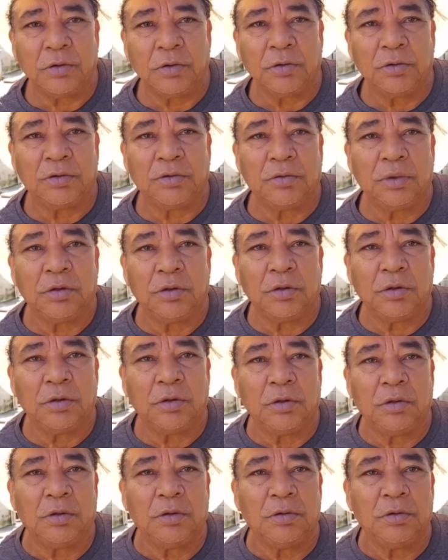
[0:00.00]
No, ya no lo
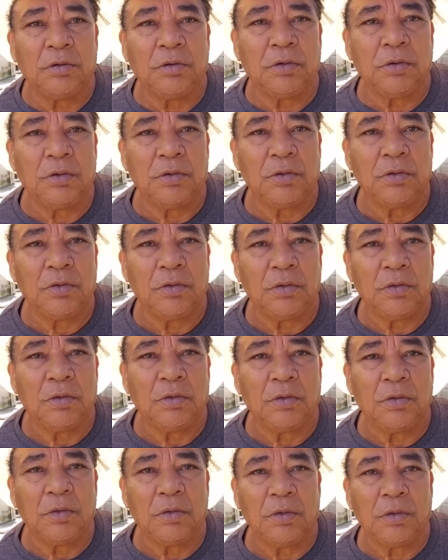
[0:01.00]
anda, ya anda desviado,
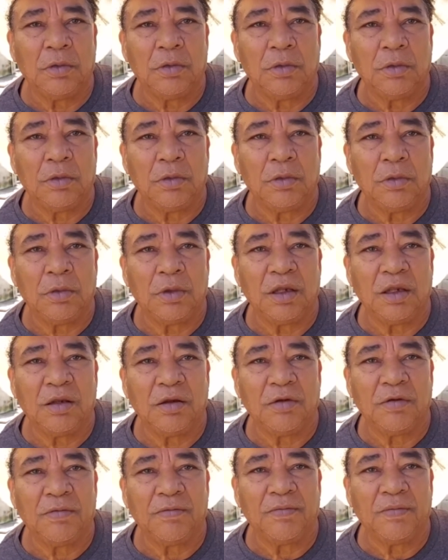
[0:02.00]
ya toma y fuma
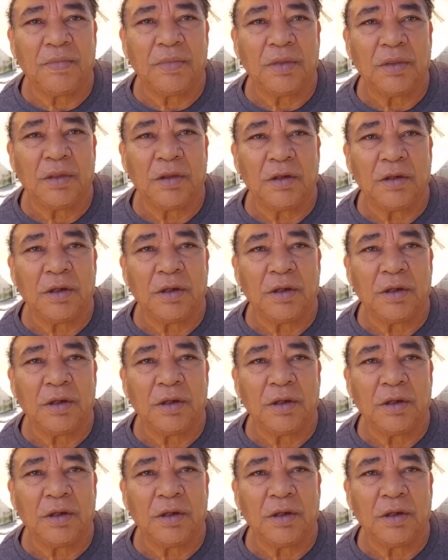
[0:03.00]
y todo.